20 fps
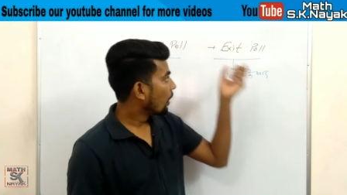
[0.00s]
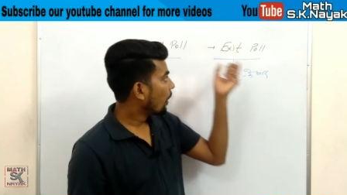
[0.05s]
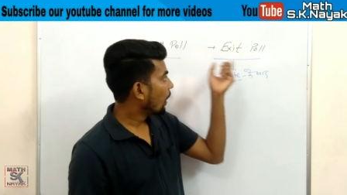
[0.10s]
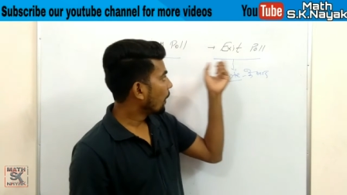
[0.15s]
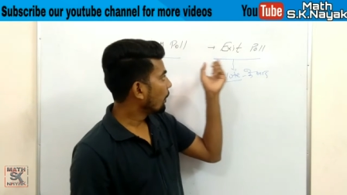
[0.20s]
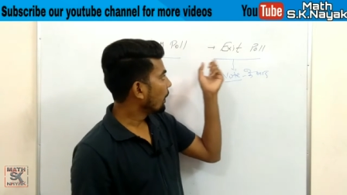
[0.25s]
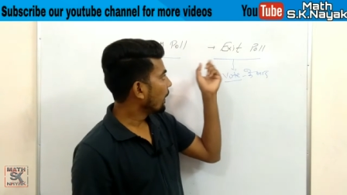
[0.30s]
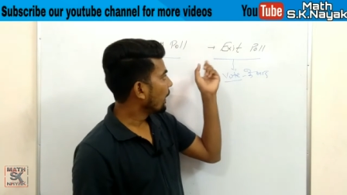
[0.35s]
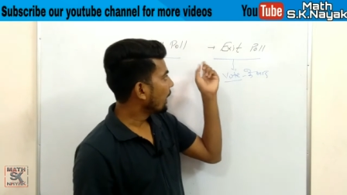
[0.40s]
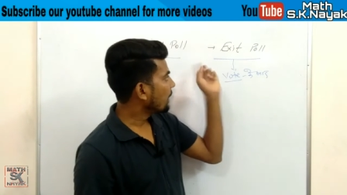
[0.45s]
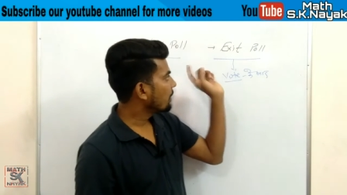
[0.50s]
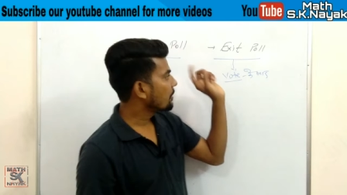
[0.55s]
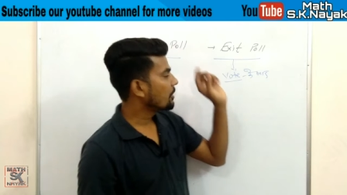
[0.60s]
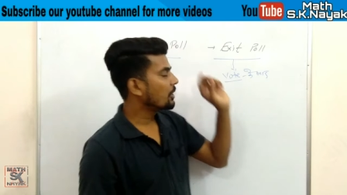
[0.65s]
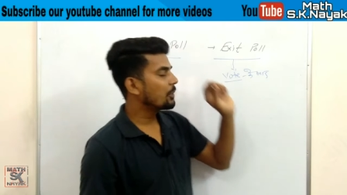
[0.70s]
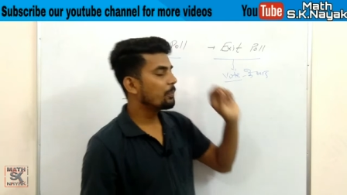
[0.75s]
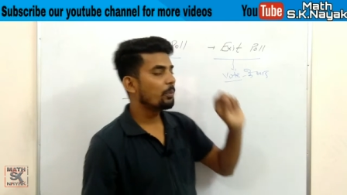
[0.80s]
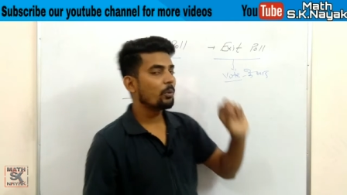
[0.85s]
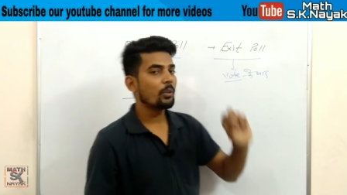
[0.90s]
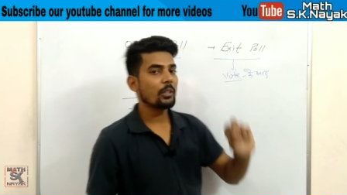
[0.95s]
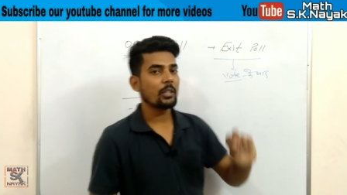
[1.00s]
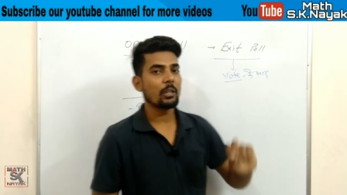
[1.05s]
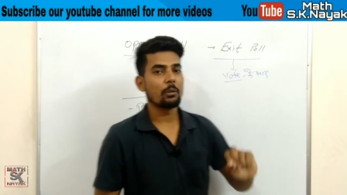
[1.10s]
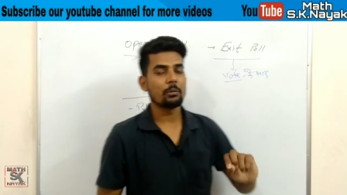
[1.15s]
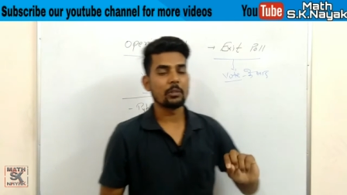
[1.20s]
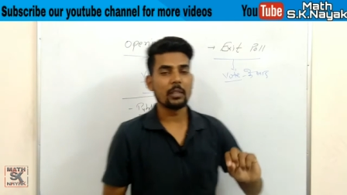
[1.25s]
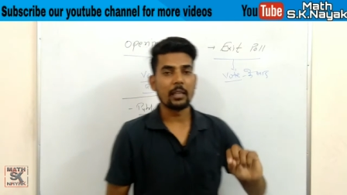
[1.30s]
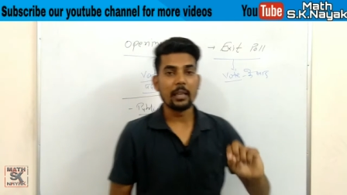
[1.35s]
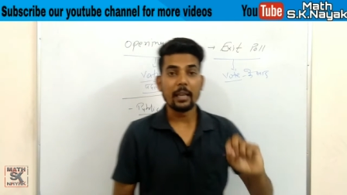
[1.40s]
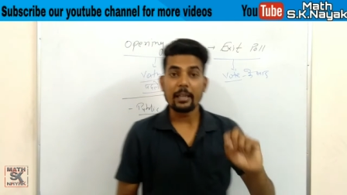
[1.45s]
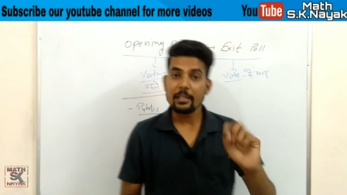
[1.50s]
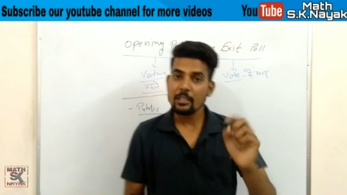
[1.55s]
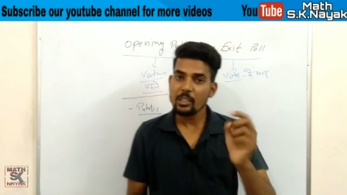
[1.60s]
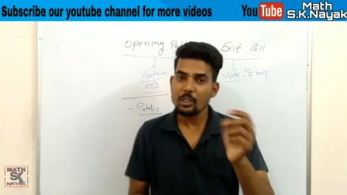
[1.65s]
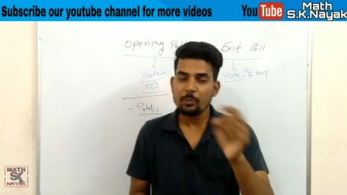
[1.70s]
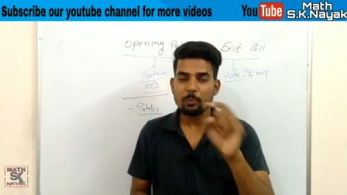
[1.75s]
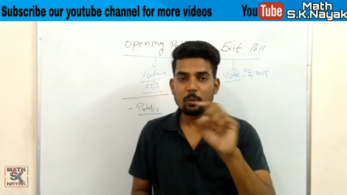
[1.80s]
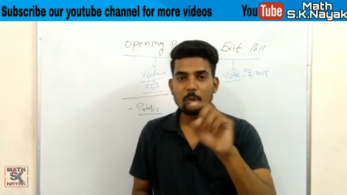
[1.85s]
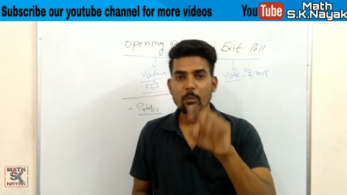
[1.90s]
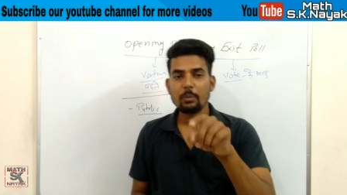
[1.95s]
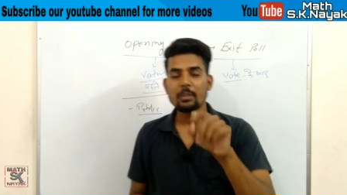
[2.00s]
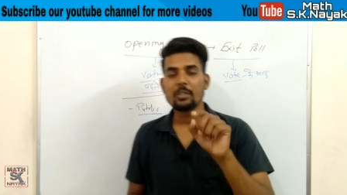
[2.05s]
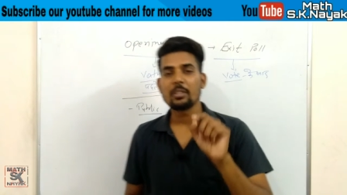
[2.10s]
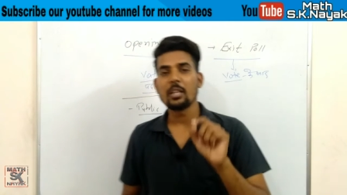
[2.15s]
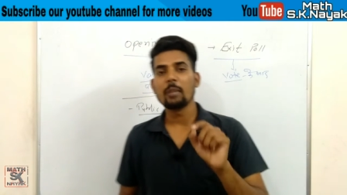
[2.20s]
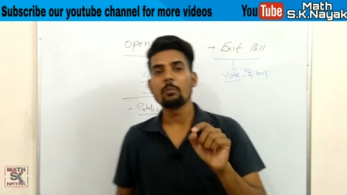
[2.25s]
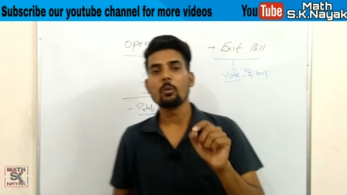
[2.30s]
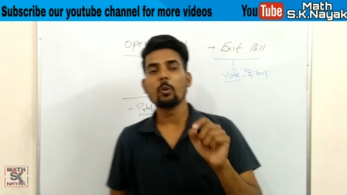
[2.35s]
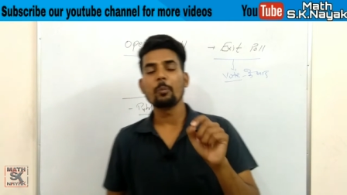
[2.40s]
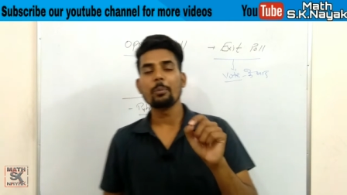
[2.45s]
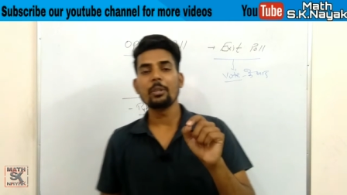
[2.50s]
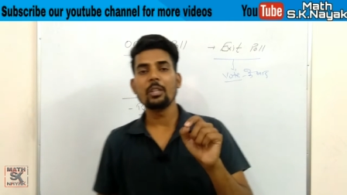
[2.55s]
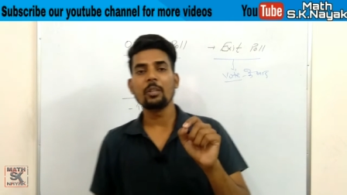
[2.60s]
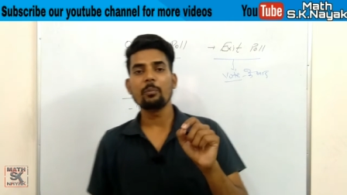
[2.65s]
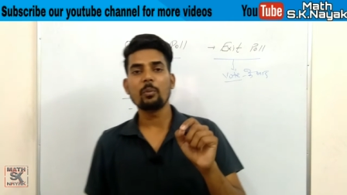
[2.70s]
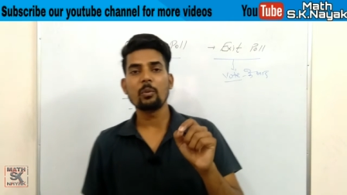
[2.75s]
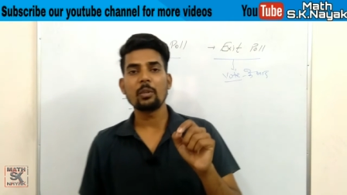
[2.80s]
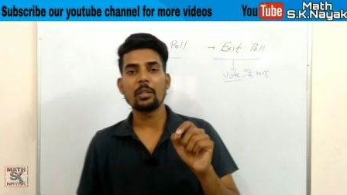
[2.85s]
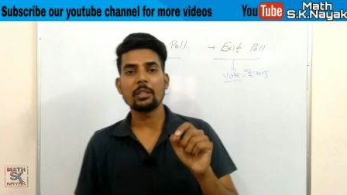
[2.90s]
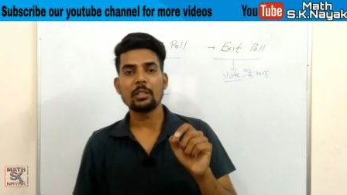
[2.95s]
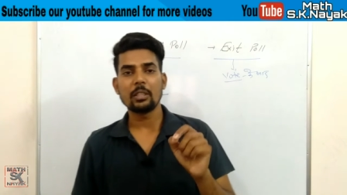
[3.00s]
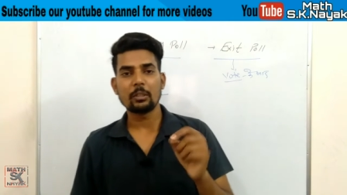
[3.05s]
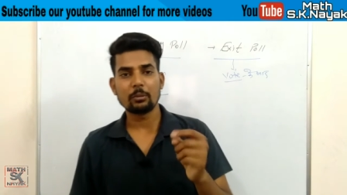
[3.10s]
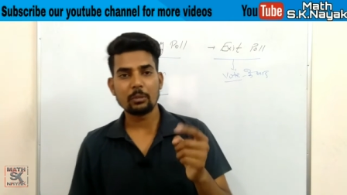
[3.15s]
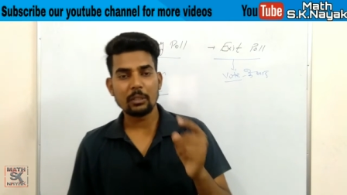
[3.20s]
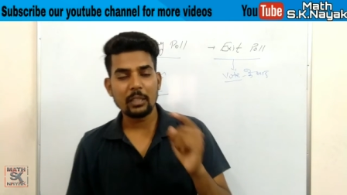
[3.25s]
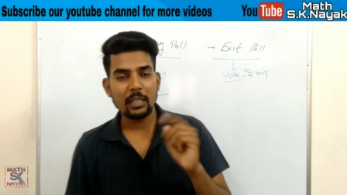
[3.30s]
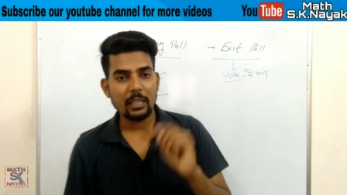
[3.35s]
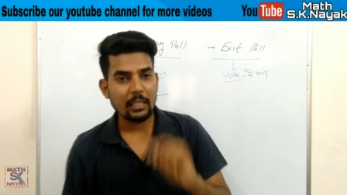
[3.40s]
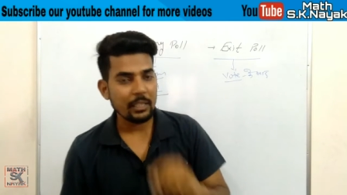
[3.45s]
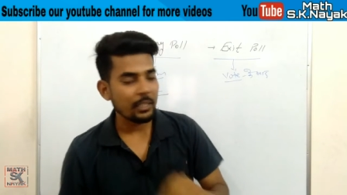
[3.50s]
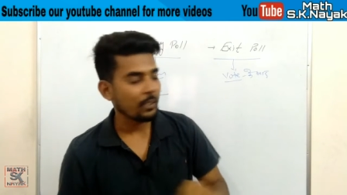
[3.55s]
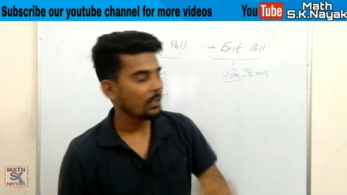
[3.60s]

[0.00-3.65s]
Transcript: अब एग्जिट पोल क्या होता है एग्जिट पोल भी सेम ओपिनियन पोल की तरह होता है लेकिन